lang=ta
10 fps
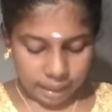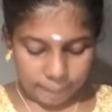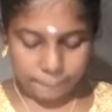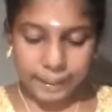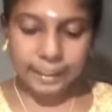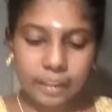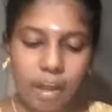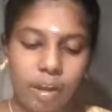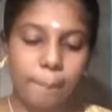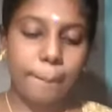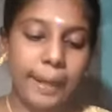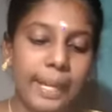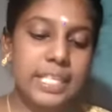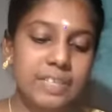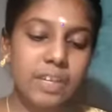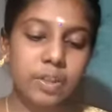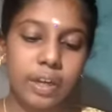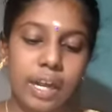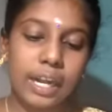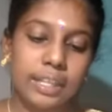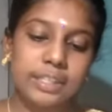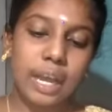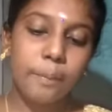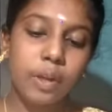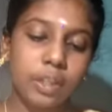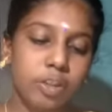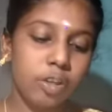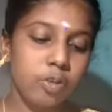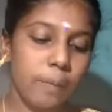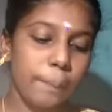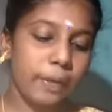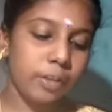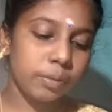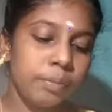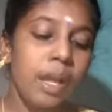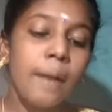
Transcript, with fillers: கற்பதை தாங்கள் பேசுவதுடன் அல்லது சமூகத்துடன் ஒப்பிடுவதும்